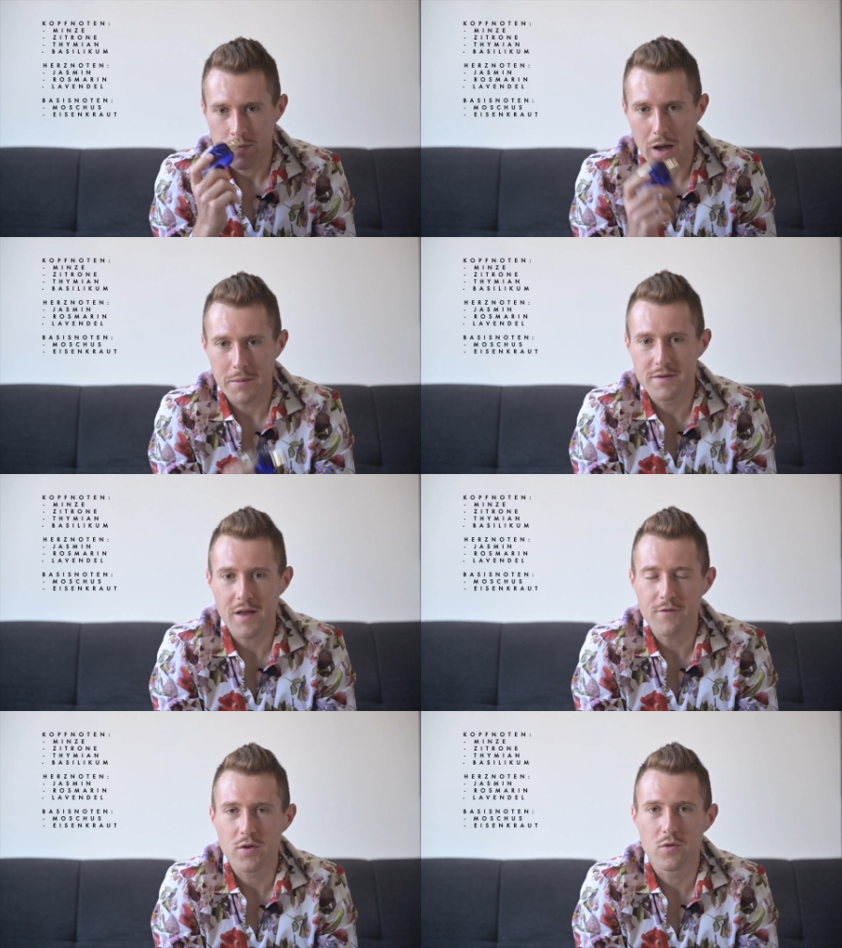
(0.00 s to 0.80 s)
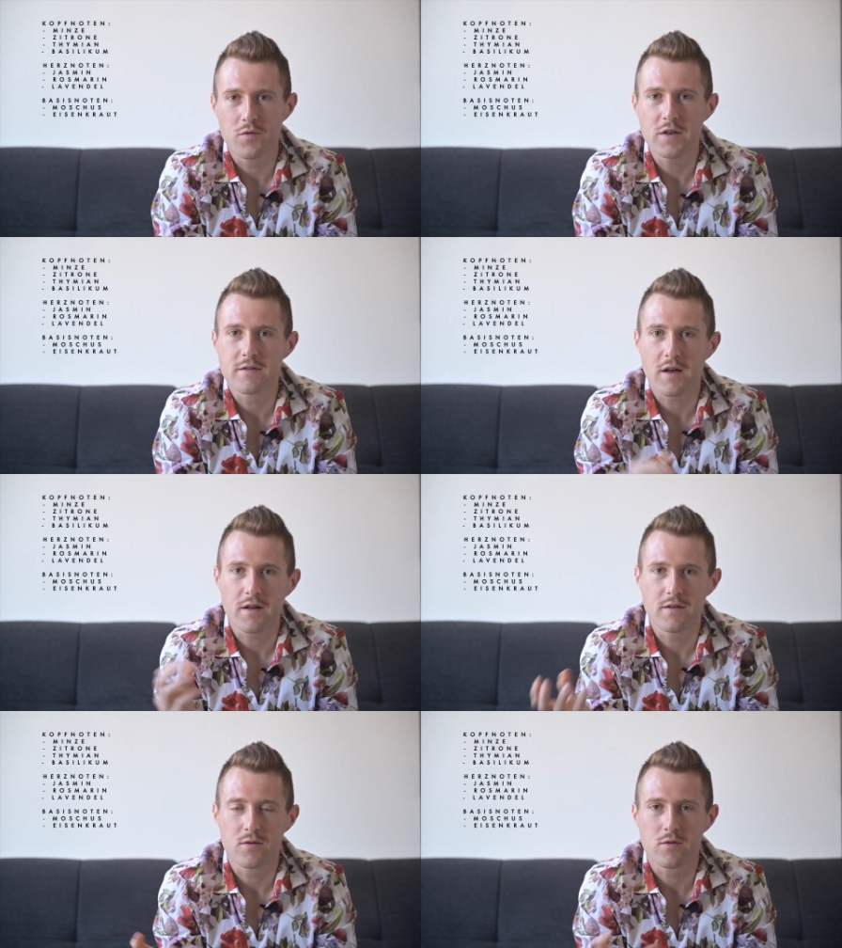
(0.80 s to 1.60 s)
Aber es sind einfach so viele
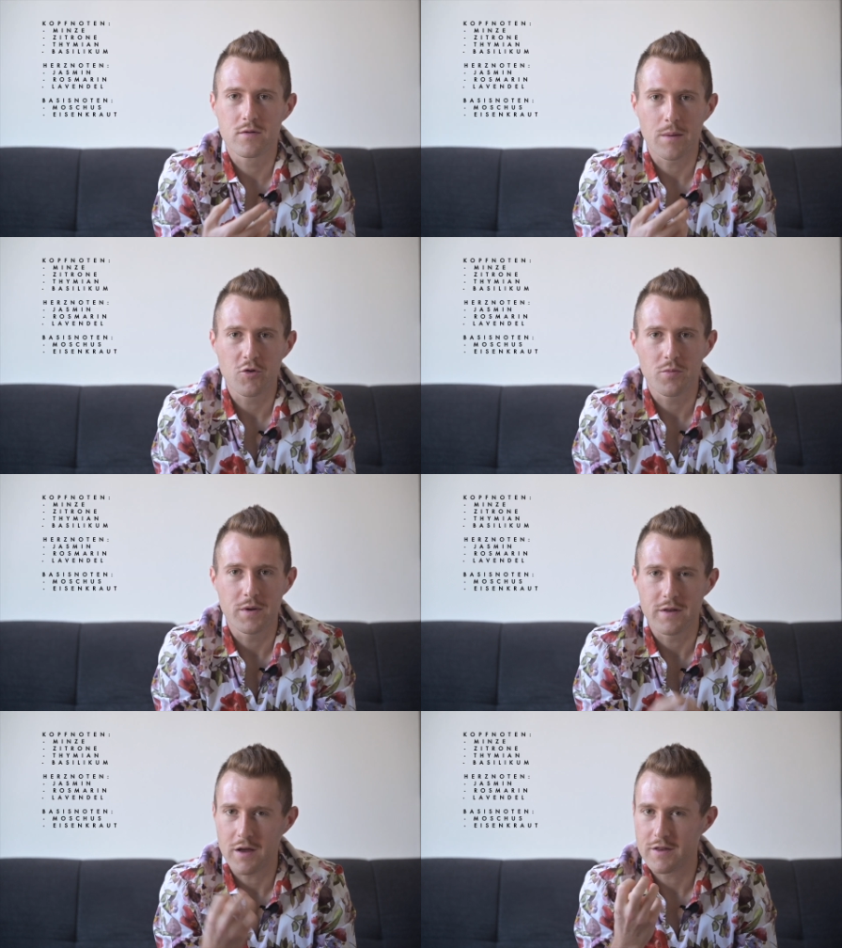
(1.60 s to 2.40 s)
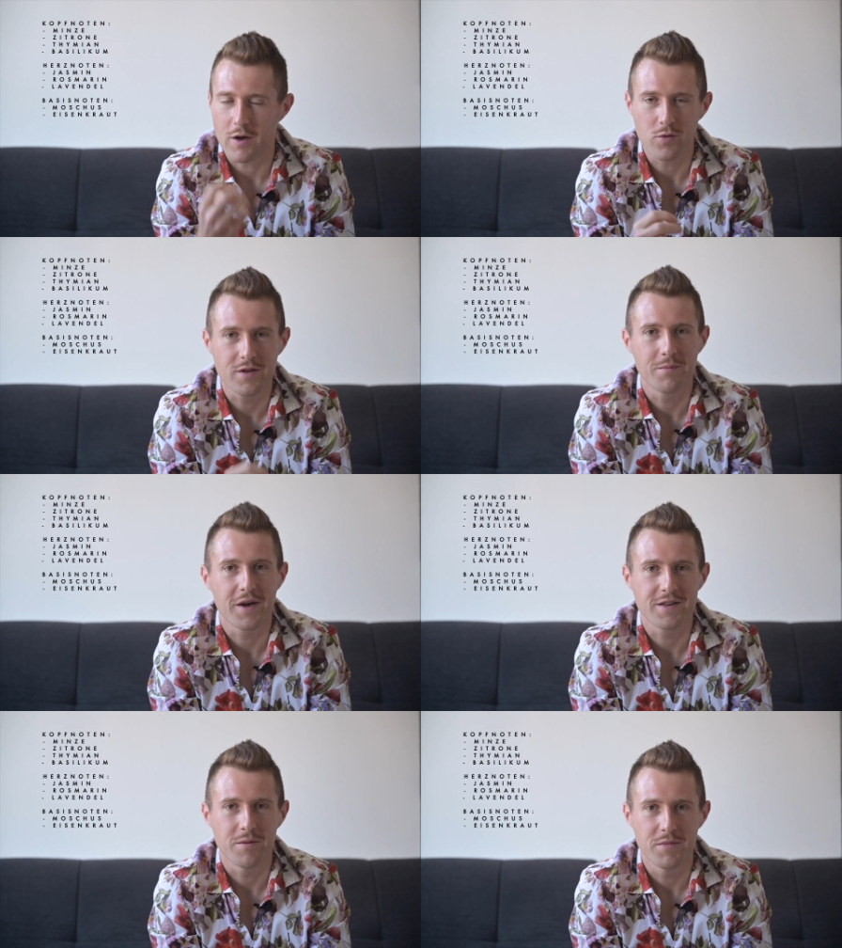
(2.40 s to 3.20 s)
Sachen, die so zusammenspielen. Ah, eine
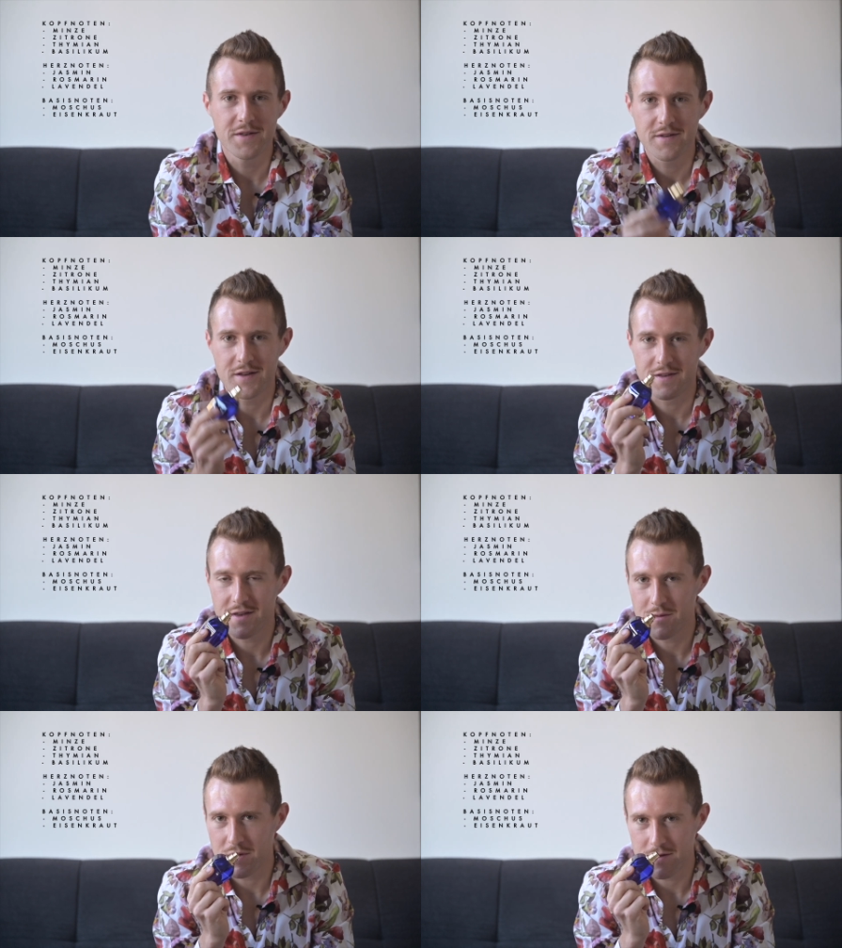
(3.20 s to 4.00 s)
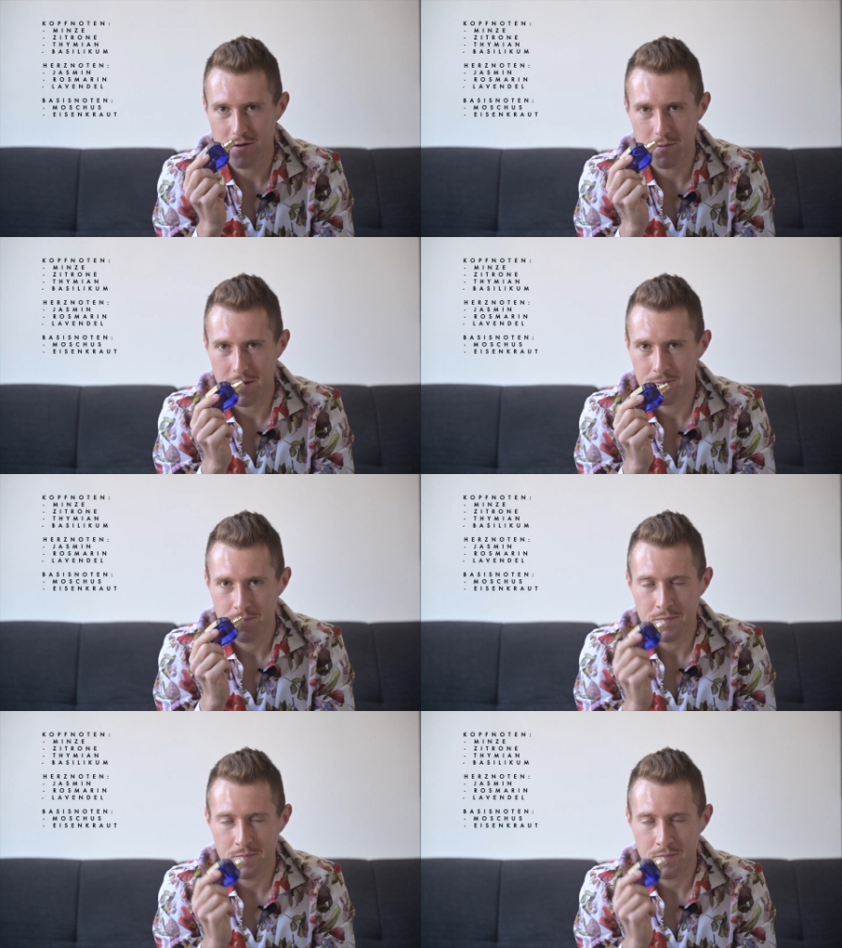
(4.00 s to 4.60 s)
ausgeprägte Minze, jetzt kriegt man es nochmal.